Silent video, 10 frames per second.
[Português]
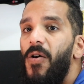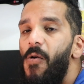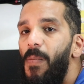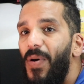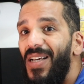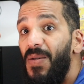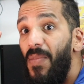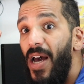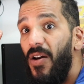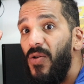o plus
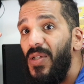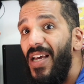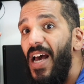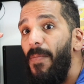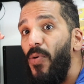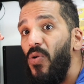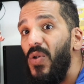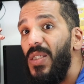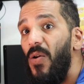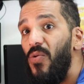minus é a
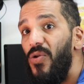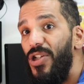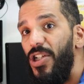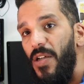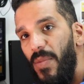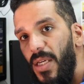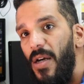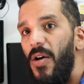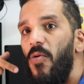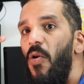produção do time
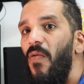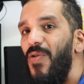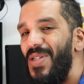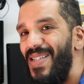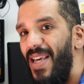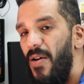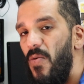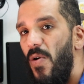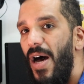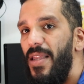com você em
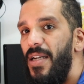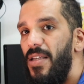quadra.